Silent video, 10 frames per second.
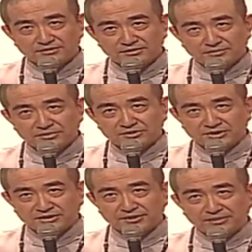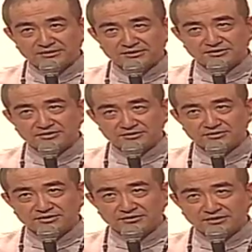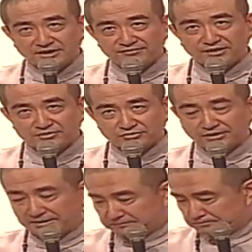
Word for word: 那么你可以把自己的自信的开发出来。